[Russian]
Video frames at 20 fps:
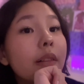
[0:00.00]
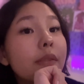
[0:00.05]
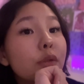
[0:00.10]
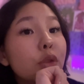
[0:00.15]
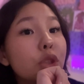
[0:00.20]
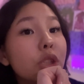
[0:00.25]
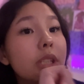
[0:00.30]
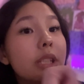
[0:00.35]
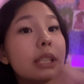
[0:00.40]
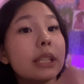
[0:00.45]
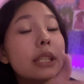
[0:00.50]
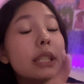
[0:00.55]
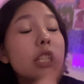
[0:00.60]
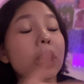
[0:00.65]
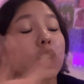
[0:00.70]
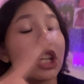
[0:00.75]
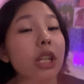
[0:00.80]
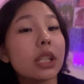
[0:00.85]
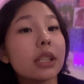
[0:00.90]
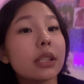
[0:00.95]
Вот, и
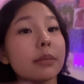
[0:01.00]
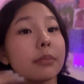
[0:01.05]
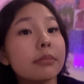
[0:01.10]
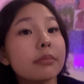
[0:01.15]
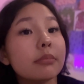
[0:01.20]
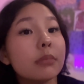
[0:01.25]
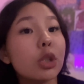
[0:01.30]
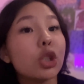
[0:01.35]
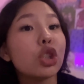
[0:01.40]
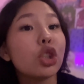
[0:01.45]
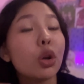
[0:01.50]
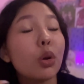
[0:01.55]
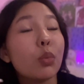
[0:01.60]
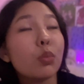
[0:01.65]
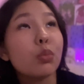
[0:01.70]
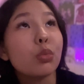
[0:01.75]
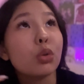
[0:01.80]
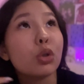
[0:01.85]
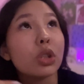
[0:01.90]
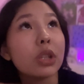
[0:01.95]
сейчас мы
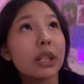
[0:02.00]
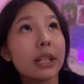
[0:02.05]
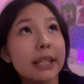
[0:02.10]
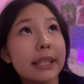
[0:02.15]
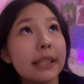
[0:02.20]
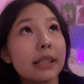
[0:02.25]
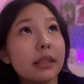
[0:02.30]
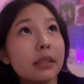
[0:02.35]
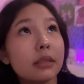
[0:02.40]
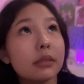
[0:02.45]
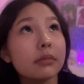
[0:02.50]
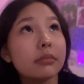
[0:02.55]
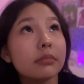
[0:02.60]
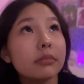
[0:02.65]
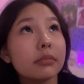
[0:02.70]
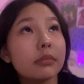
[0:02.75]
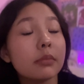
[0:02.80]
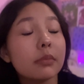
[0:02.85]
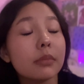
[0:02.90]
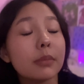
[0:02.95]
ждем Бургер Кинг.
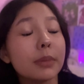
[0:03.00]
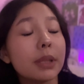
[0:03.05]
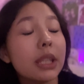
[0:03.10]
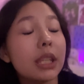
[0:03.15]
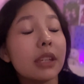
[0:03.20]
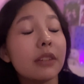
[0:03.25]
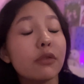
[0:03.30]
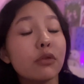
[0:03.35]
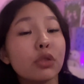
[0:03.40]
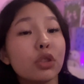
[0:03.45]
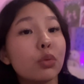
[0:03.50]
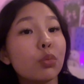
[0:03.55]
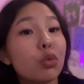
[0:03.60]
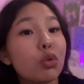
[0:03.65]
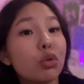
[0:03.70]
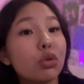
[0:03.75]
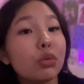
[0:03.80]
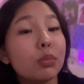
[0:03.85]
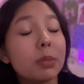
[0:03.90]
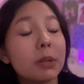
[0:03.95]
Мне его не
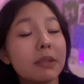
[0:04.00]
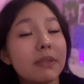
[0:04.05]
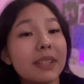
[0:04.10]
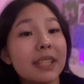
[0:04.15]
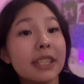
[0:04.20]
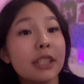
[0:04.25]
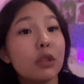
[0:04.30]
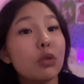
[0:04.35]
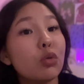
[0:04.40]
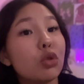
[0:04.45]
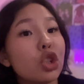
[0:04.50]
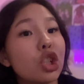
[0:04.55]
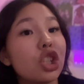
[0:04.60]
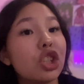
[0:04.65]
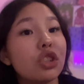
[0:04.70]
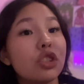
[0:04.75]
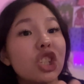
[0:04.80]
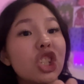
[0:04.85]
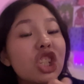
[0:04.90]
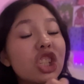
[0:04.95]
могут привезти уже
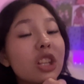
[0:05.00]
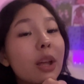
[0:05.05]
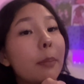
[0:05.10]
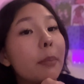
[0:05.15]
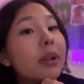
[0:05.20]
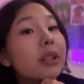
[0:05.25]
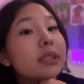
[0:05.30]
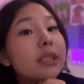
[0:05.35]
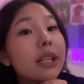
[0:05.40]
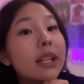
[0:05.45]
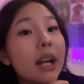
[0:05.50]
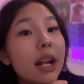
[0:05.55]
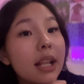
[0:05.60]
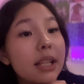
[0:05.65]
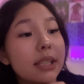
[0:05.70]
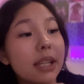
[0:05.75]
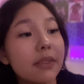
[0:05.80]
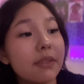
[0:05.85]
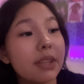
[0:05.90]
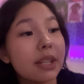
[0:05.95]
часа
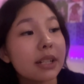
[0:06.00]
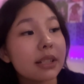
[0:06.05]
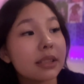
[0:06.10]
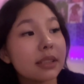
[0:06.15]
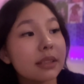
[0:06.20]
полтора, наверное.